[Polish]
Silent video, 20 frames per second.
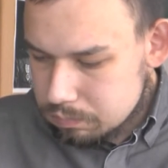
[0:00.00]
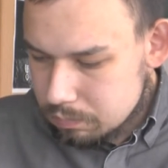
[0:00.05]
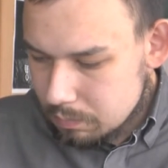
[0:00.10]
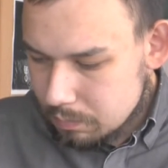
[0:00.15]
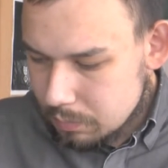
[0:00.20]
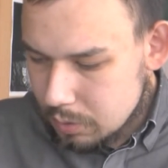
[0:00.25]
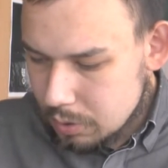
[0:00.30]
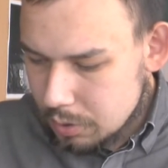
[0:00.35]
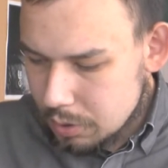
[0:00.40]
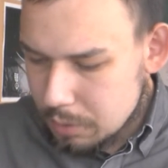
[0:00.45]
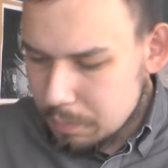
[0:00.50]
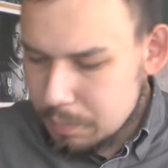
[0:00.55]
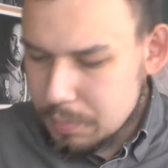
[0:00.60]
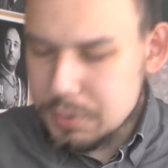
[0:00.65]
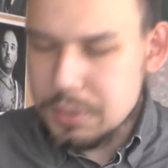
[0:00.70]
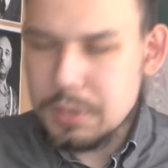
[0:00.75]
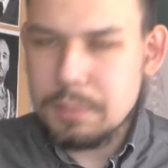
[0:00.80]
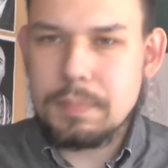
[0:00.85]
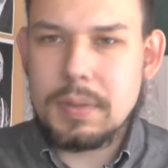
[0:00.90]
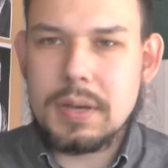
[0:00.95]
No i
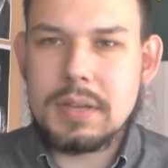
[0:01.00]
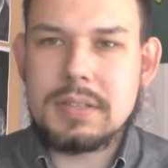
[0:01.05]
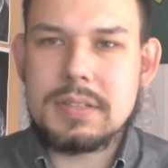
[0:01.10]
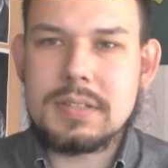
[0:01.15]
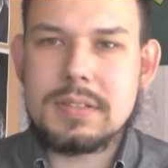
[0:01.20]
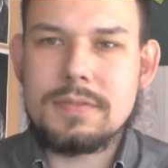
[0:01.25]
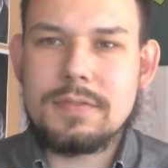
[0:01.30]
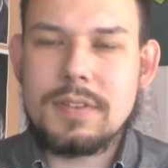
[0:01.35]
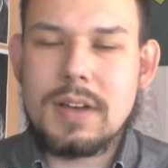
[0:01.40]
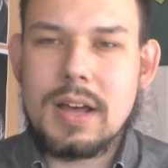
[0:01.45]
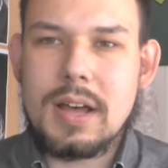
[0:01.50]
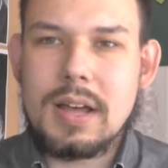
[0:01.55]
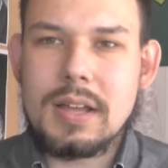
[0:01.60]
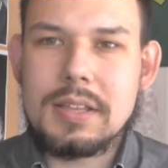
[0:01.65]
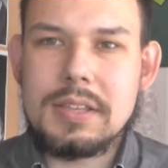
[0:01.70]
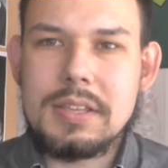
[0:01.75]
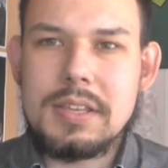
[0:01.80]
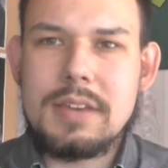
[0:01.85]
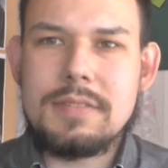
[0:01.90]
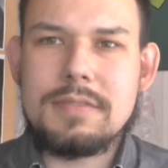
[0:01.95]
proszę Państwa,
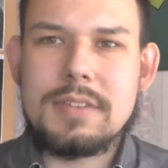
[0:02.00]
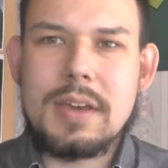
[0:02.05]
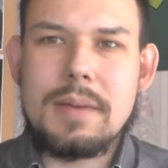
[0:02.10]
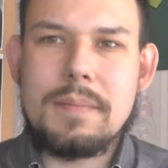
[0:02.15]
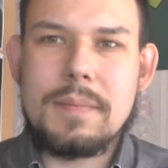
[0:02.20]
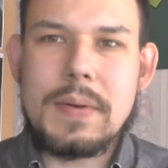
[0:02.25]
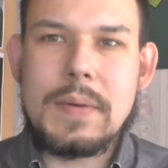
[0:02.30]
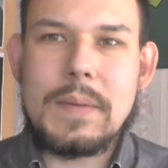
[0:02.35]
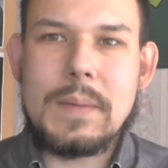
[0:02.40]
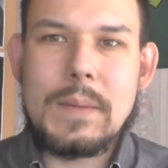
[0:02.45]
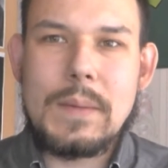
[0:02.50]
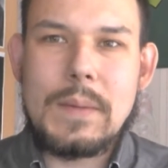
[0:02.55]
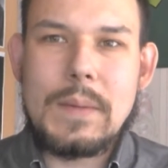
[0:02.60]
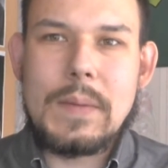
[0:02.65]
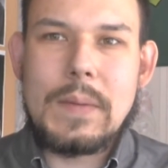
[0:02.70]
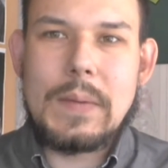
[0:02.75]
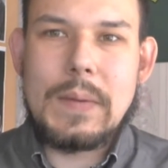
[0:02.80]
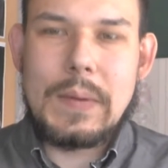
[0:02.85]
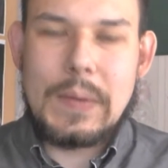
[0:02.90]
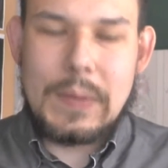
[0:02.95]
nie wiem,
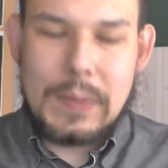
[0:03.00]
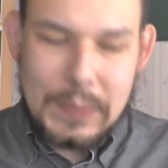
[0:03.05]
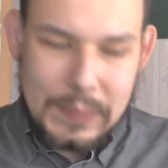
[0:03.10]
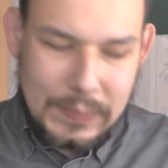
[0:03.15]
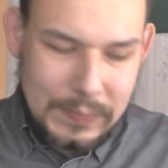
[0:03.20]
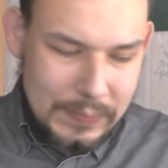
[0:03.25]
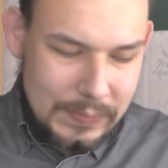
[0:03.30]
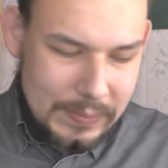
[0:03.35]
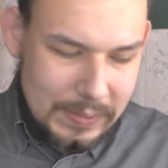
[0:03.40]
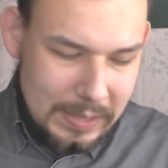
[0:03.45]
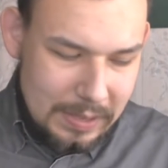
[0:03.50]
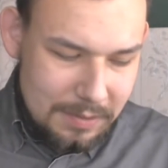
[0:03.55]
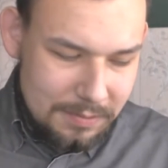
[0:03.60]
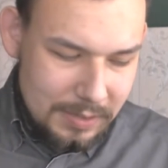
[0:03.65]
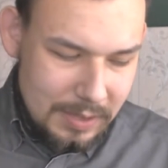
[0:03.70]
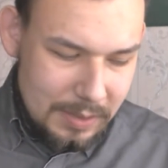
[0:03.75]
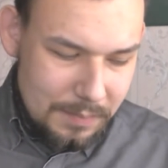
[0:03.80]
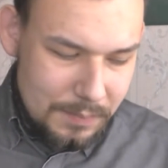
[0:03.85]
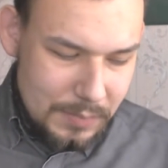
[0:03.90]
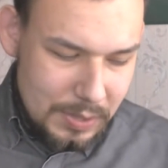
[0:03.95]
e, nie
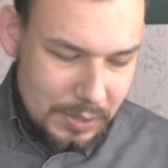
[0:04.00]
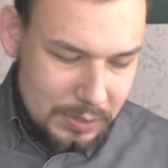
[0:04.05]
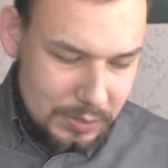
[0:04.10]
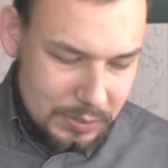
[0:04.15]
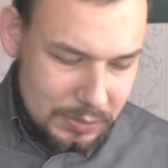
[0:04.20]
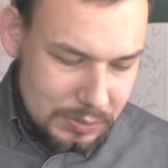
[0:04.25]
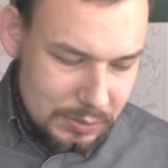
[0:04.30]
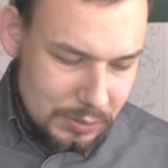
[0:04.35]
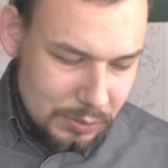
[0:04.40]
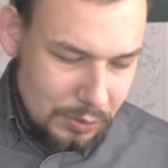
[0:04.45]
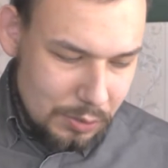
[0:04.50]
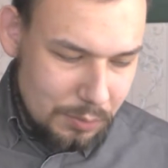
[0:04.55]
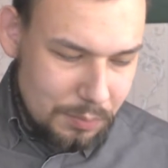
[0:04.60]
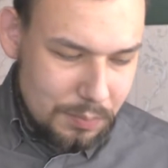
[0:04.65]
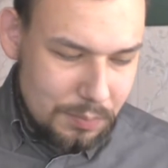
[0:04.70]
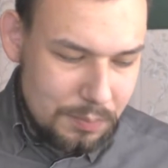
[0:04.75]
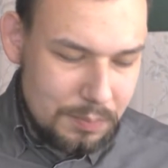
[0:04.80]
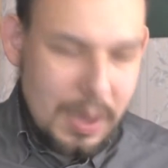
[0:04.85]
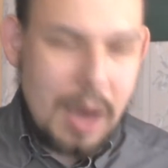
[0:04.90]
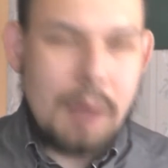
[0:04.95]
wiem e, co to
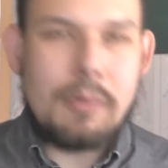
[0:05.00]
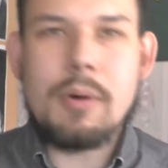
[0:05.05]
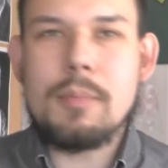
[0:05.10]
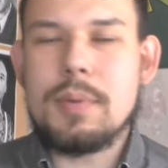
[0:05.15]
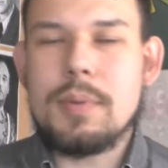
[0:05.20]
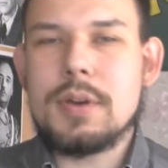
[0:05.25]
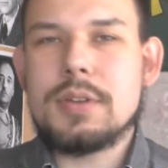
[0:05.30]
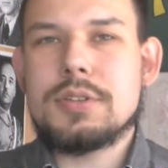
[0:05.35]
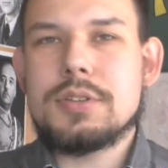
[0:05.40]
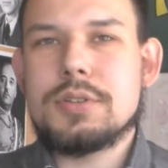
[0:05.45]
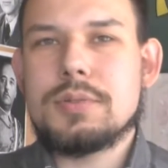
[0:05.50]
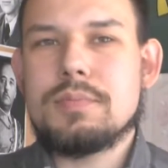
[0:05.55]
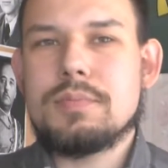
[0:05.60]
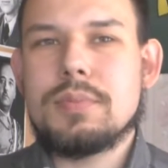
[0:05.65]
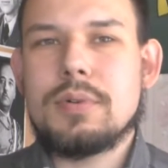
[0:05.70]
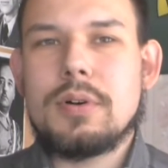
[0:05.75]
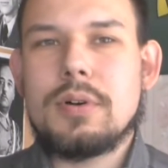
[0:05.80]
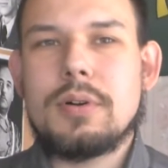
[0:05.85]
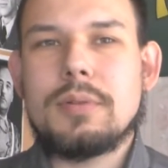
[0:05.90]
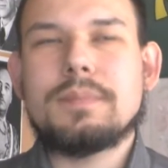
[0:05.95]
miało być,
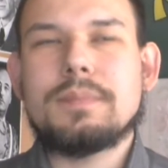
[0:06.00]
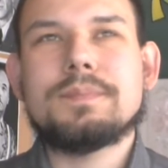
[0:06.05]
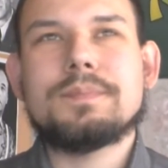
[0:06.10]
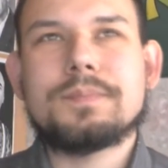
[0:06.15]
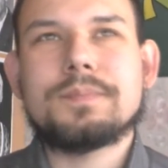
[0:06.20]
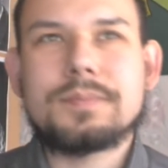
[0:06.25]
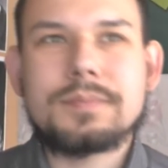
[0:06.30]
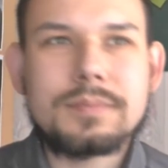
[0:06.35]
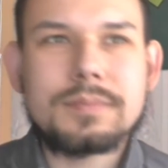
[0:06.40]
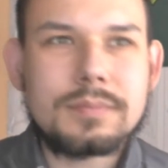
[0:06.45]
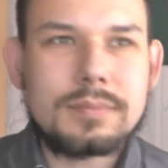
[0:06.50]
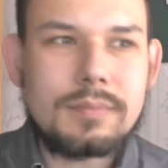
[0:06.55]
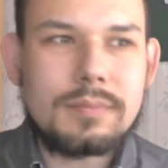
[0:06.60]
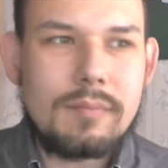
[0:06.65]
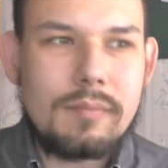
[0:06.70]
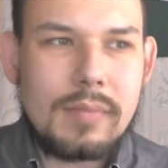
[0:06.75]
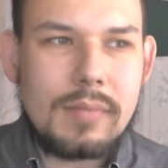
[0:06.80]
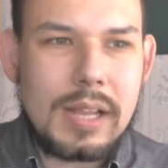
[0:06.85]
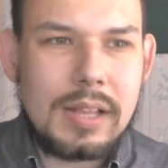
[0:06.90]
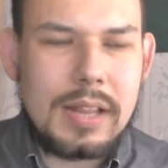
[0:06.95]
bo
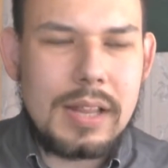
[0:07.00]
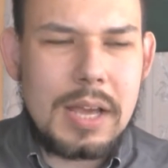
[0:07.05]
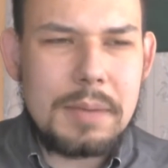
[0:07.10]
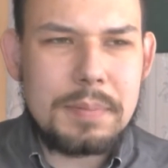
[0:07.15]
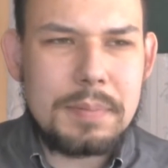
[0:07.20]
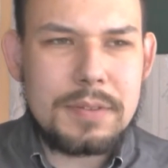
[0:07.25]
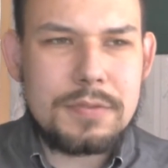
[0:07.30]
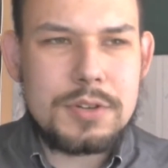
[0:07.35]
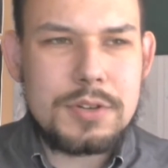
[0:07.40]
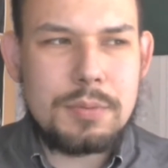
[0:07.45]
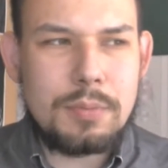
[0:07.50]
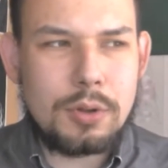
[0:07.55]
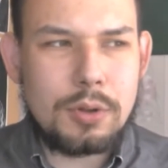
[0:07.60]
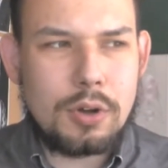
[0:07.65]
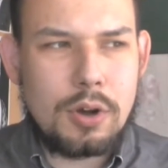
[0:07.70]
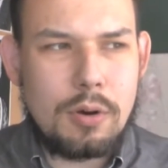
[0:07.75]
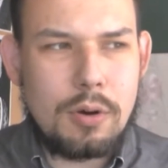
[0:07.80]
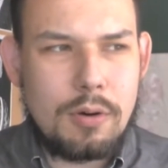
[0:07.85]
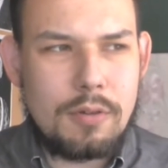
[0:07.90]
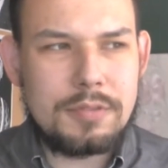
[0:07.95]
Najpierw Szymon
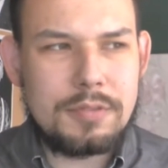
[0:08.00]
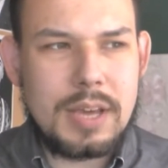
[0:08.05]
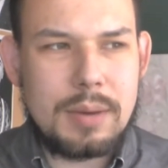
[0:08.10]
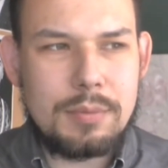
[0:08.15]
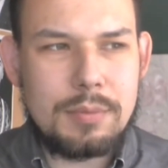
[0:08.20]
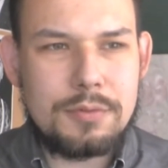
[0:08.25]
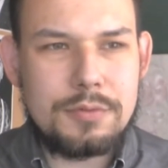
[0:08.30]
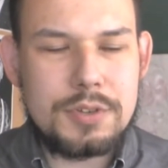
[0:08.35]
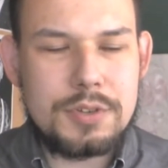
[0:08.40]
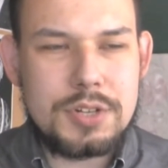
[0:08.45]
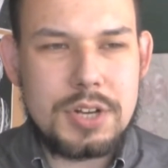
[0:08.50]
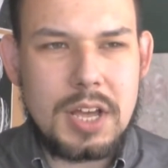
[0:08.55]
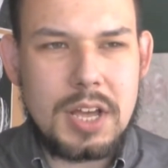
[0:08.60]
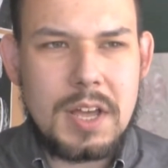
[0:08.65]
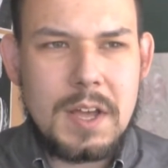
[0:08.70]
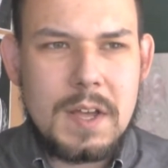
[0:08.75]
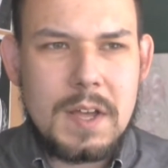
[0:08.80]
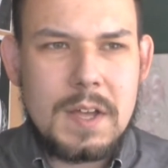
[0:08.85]
Hołownia mówi, że